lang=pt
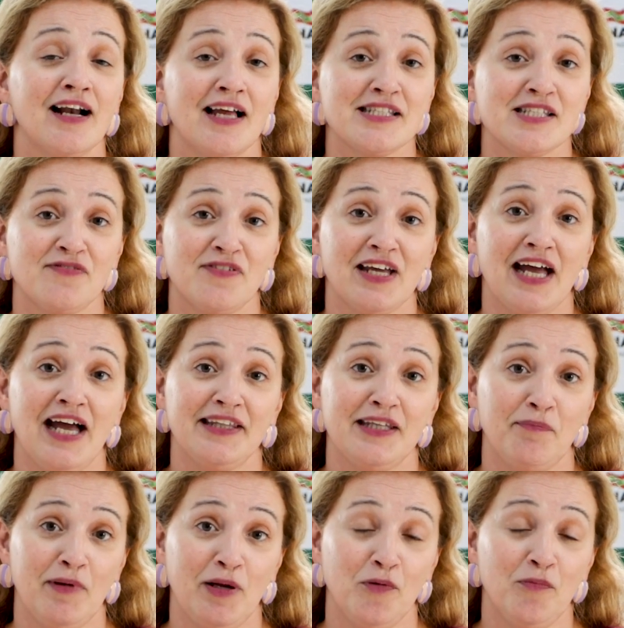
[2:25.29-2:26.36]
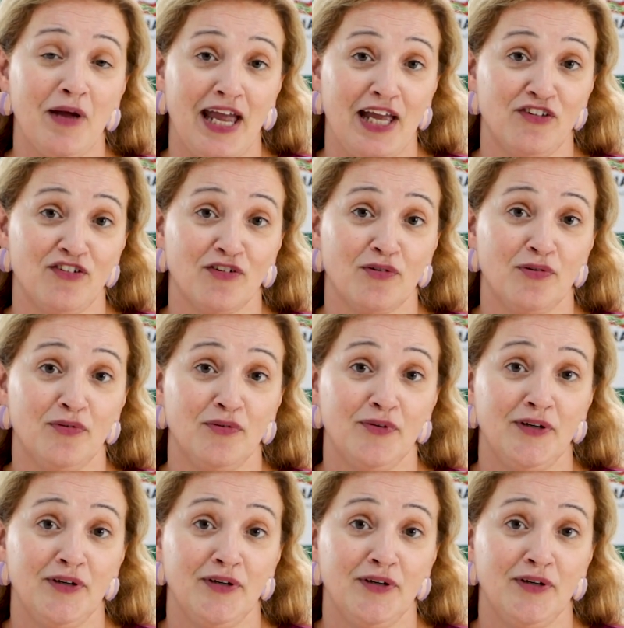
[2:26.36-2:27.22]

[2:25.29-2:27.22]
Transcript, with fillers: classificada pelo médico.